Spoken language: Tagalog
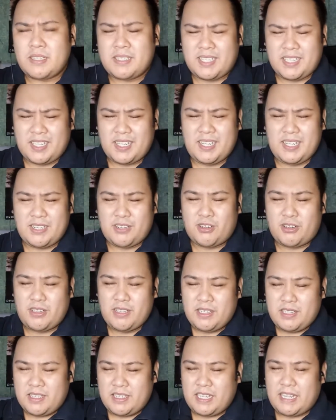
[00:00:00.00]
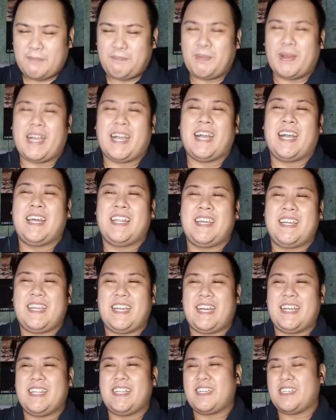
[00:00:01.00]
Sa tingin ko,
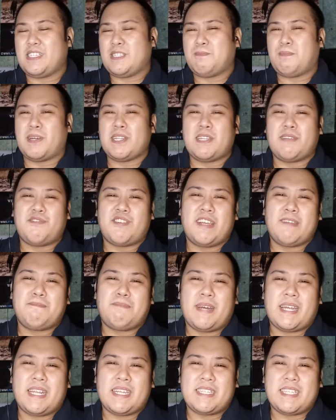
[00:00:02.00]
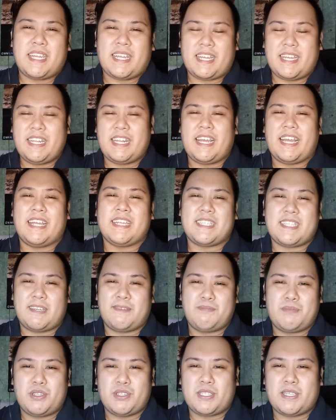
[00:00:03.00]
napakahalaga ng Spotify para sa akin as
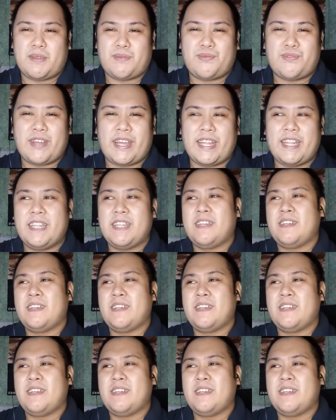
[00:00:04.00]
a music fan.